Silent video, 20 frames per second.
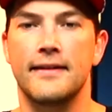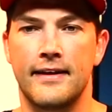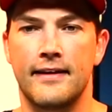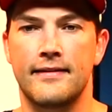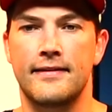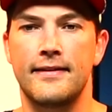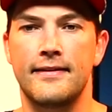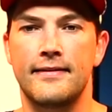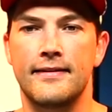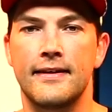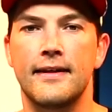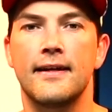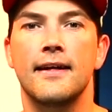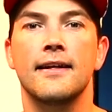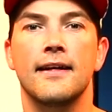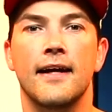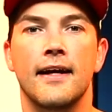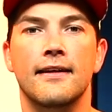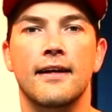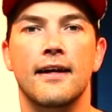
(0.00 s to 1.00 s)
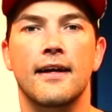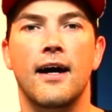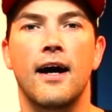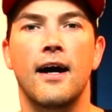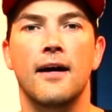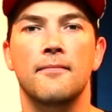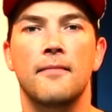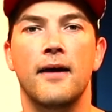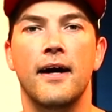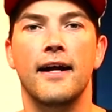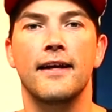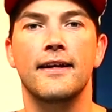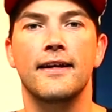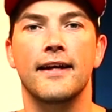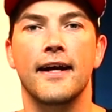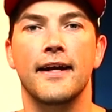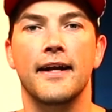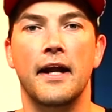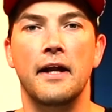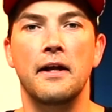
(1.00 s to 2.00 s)
Na siehste, da hat der Krach mal
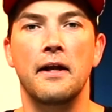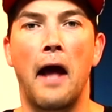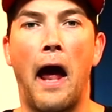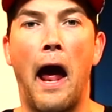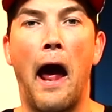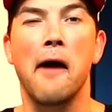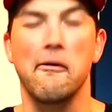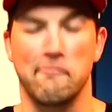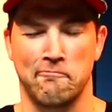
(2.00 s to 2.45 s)
endlich ein Ende.